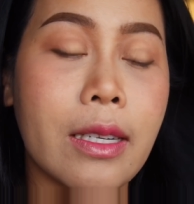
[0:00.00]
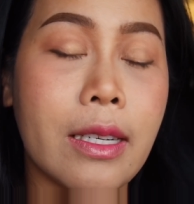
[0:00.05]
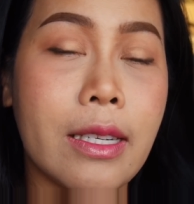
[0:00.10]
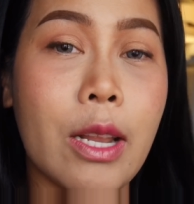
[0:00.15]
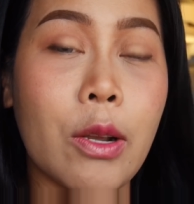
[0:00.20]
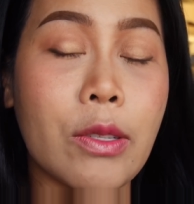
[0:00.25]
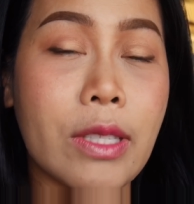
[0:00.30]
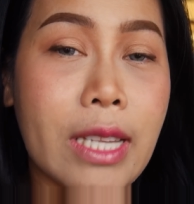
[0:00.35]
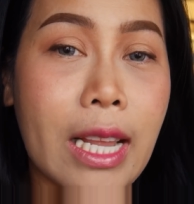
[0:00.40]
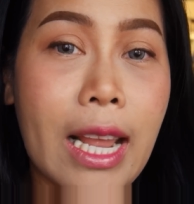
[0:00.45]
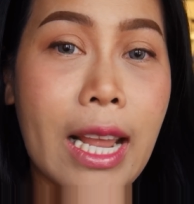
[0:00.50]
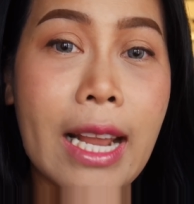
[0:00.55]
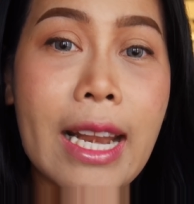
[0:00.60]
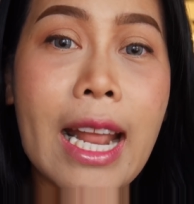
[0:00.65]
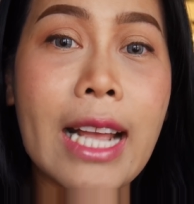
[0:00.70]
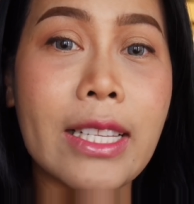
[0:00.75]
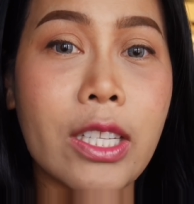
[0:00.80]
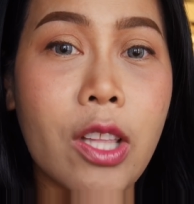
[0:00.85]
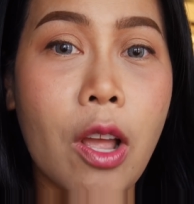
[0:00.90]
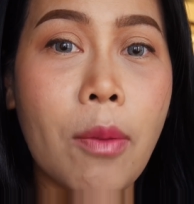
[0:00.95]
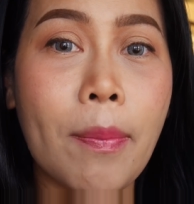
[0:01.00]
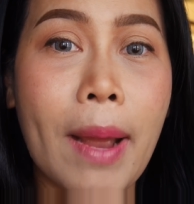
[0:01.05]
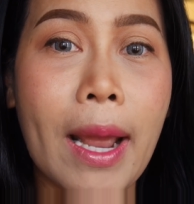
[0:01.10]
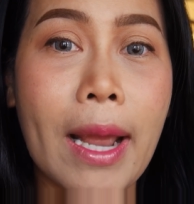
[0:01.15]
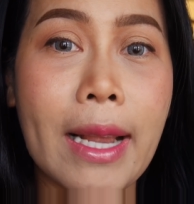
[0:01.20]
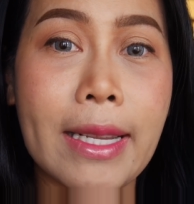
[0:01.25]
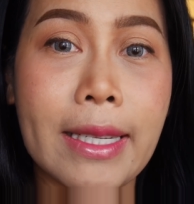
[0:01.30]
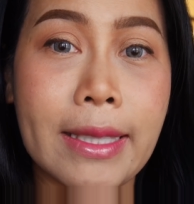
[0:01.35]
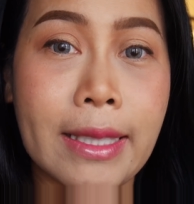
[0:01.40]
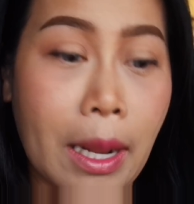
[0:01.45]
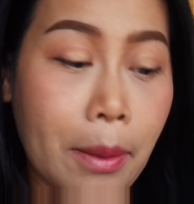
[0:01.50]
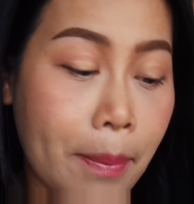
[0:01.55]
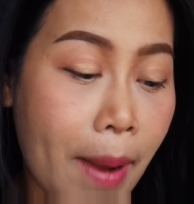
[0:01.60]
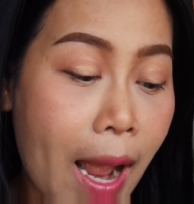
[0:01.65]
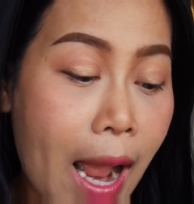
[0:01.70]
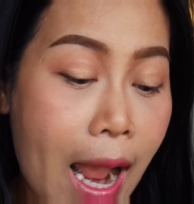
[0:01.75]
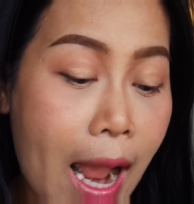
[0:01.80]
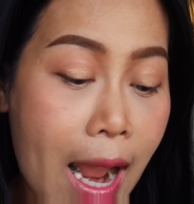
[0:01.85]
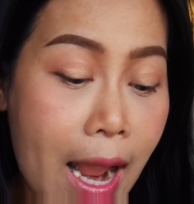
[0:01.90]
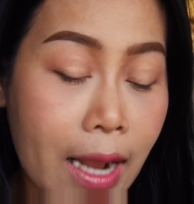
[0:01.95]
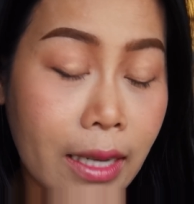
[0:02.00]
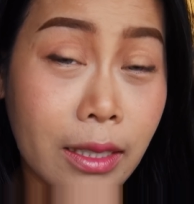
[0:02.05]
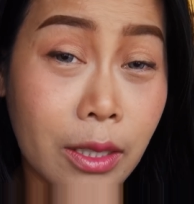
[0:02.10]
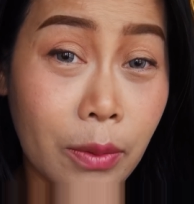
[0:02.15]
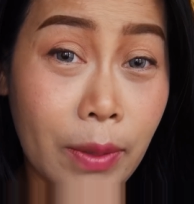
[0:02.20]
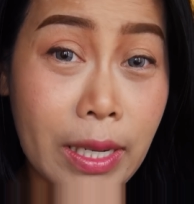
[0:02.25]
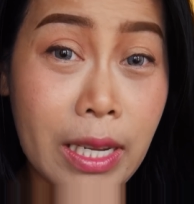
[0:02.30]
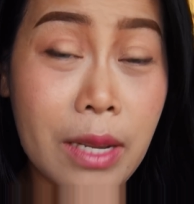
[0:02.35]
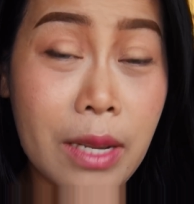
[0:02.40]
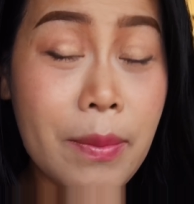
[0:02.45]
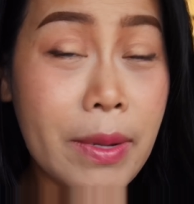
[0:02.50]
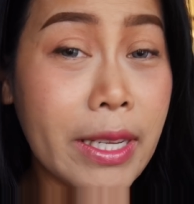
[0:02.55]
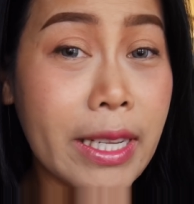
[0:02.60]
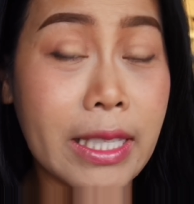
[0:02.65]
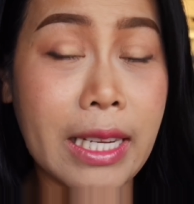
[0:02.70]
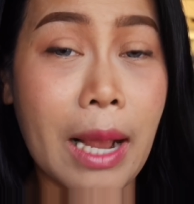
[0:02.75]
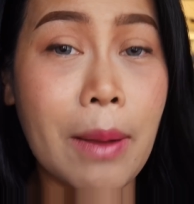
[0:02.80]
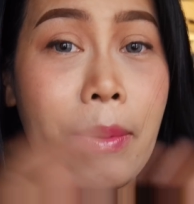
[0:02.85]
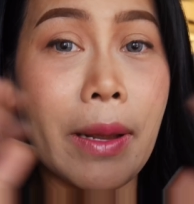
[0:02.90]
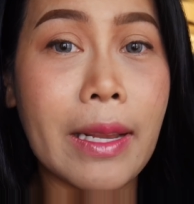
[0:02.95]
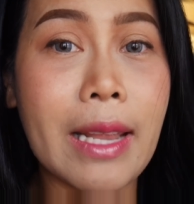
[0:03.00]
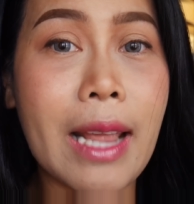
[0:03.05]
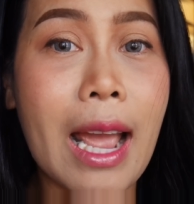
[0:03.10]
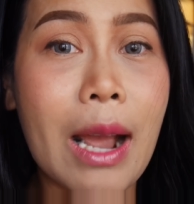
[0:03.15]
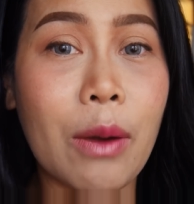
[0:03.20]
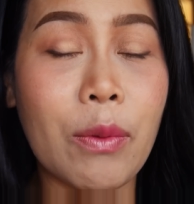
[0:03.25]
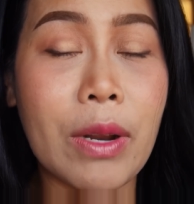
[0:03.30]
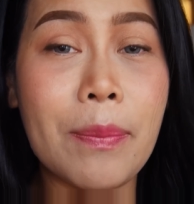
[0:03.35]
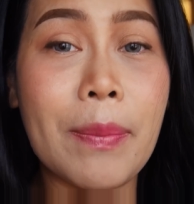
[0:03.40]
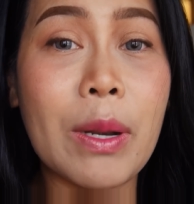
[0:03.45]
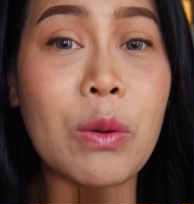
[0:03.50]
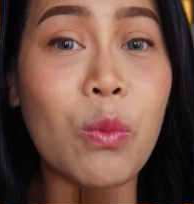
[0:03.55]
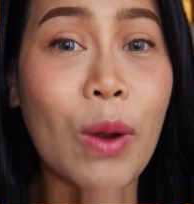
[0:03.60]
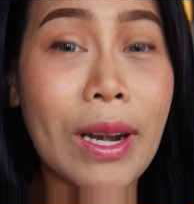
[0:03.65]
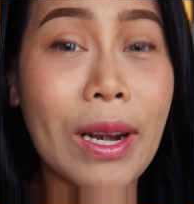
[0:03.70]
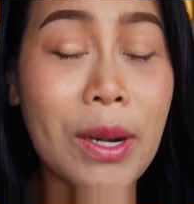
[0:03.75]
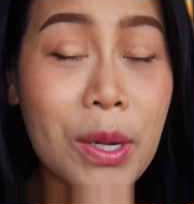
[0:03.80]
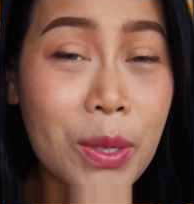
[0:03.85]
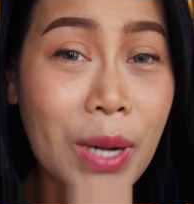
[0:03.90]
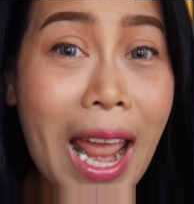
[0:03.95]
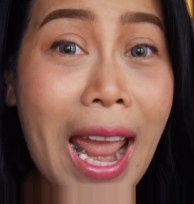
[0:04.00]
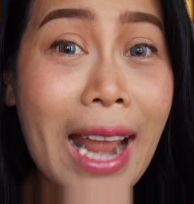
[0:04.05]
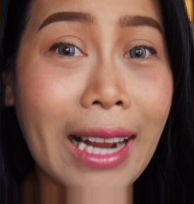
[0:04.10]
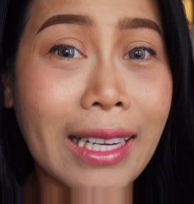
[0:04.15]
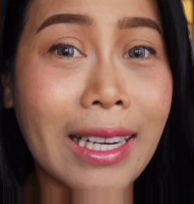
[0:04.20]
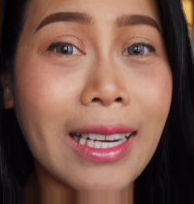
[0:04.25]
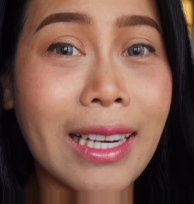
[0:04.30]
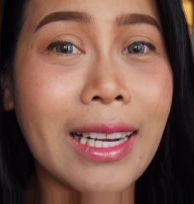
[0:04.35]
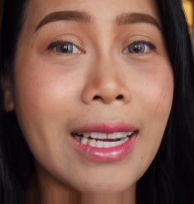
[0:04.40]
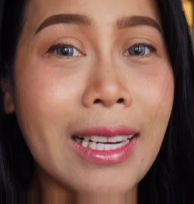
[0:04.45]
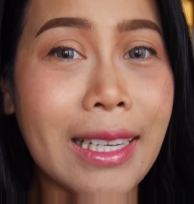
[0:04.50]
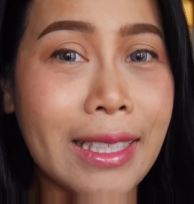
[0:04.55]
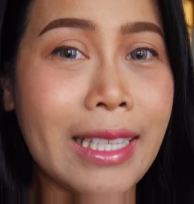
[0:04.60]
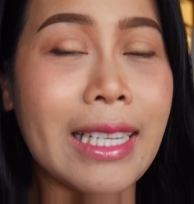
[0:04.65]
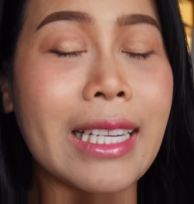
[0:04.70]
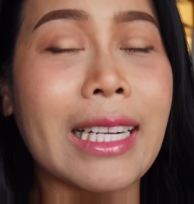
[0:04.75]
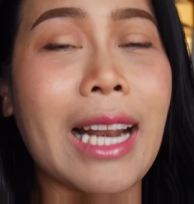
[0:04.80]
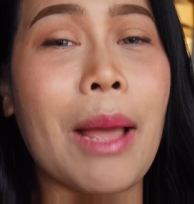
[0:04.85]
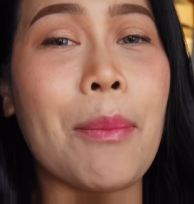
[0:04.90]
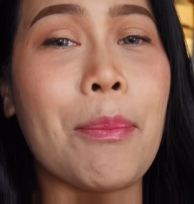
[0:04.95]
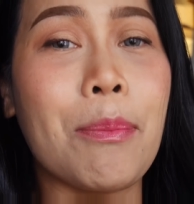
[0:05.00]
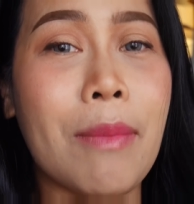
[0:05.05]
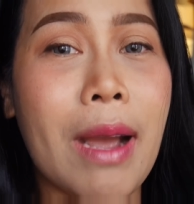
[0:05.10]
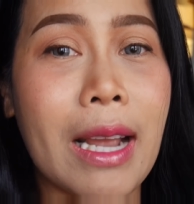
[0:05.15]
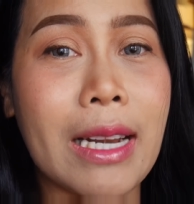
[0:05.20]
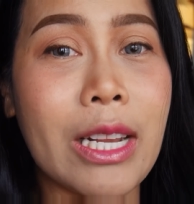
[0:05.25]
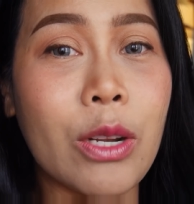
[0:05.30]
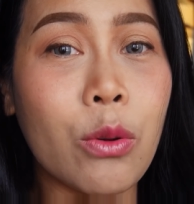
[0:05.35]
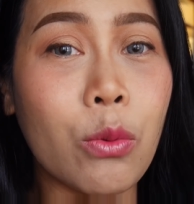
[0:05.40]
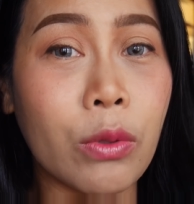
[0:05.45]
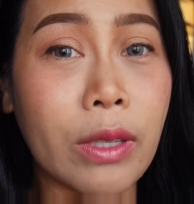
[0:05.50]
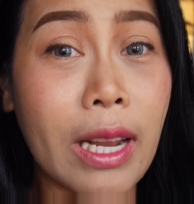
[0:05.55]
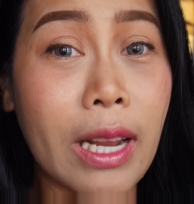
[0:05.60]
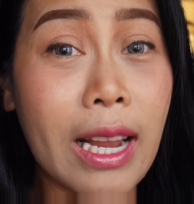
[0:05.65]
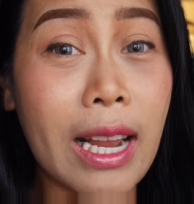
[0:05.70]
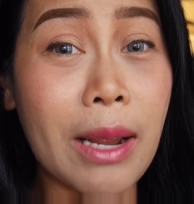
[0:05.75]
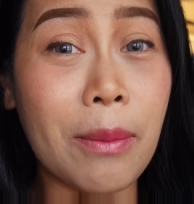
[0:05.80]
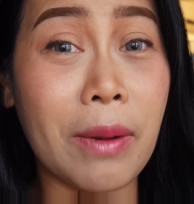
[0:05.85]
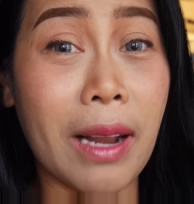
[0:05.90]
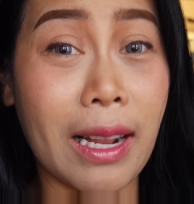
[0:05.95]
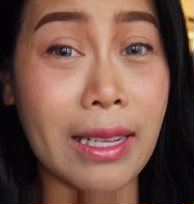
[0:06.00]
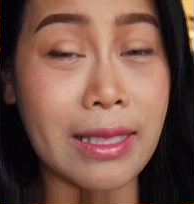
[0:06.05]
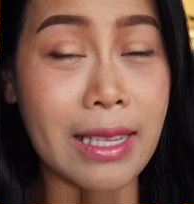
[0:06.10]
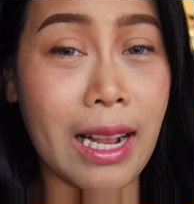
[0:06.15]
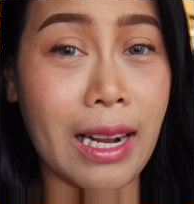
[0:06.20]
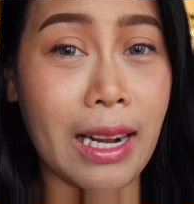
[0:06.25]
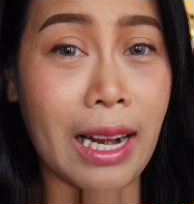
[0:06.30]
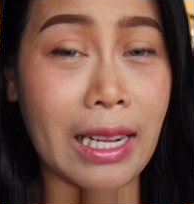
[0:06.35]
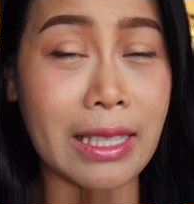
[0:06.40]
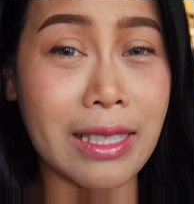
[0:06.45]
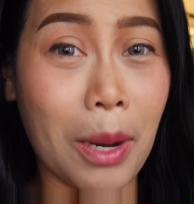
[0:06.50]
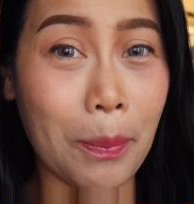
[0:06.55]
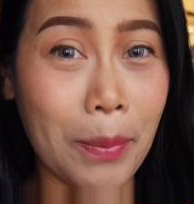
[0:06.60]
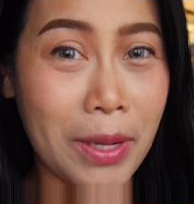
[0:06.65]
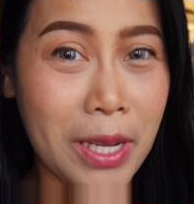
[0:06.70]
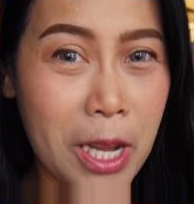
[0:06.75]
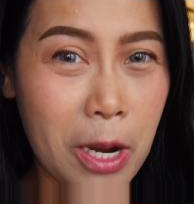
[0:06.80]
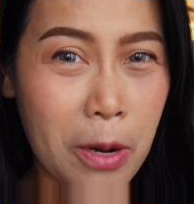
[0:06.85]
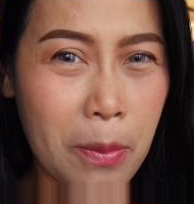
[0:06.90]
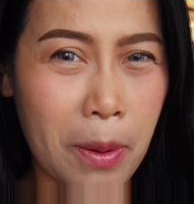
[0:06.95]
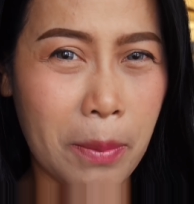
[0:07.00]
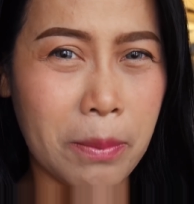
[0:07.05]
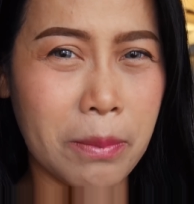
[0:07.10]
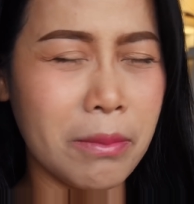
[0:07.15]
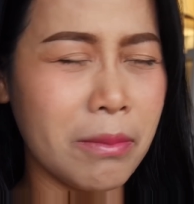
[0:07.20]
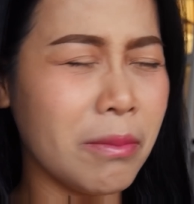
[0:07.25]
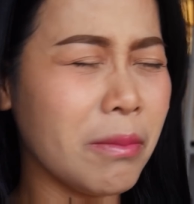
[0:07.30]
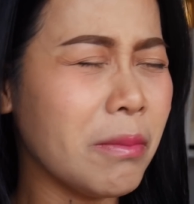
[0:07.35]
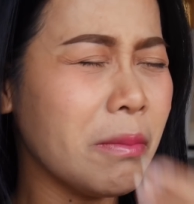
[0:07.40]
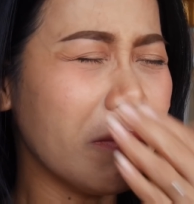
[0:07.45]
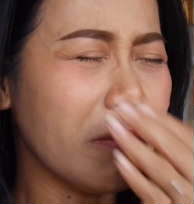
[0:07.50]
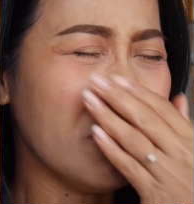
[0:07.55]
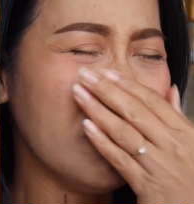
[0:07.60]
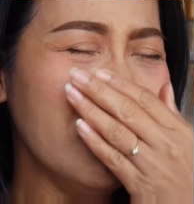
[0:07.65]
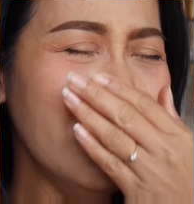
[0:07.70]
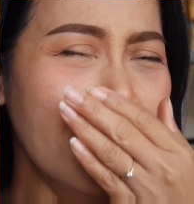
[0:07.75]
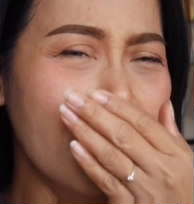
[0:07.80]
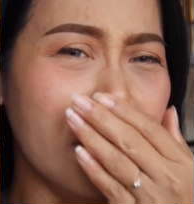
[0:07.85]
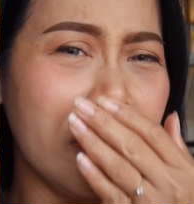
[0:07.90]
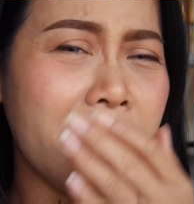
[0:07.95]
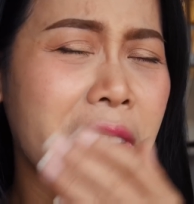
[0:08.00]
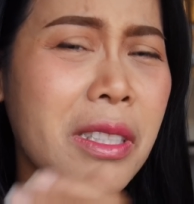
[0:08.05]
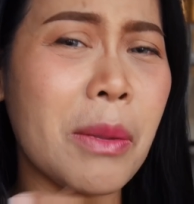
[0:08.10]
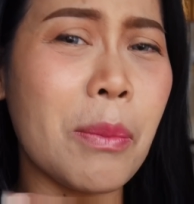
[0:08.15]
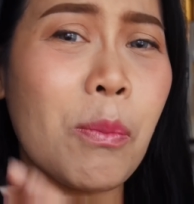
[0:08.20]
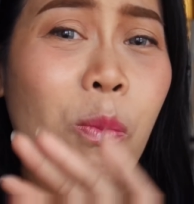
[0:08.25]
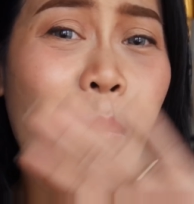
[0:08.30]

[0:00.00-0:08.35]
เดี๋ยวเจ๊เนี่ยจะต้องไปซักผ้าคือวันนี้มีกิจกรรมหลายอย่างวันนี้เป็นวันแรกที่กลับมาที่กรุงเทพนะจากหลังจากไปเที่ยวแบบสิบ